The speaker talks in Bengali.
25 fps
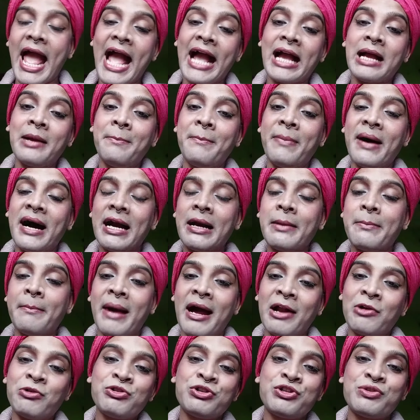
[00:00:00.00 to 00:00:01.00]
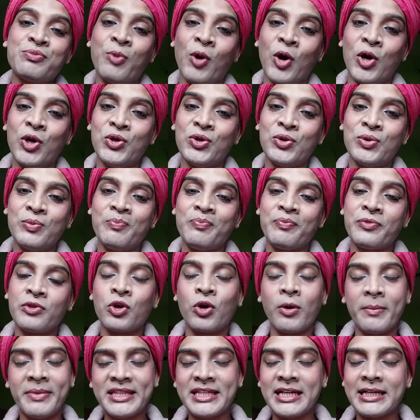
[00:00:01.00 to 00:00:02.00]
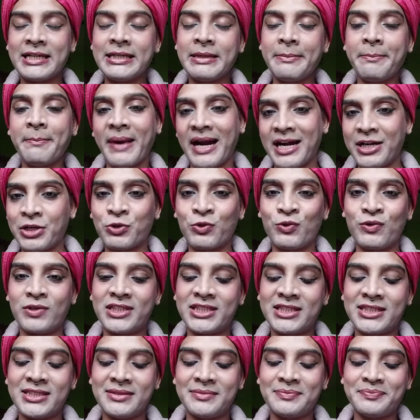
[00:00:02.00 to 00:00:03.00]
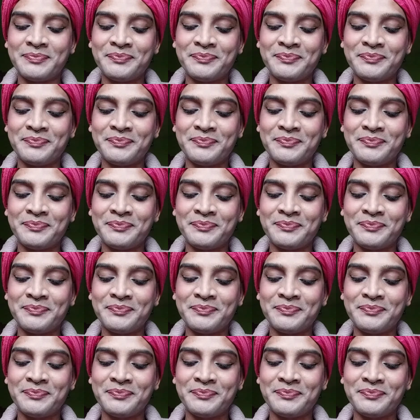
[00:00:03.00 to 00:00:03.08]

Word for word: একবার মানুষ বলো কবিতাটি পাঠ করছি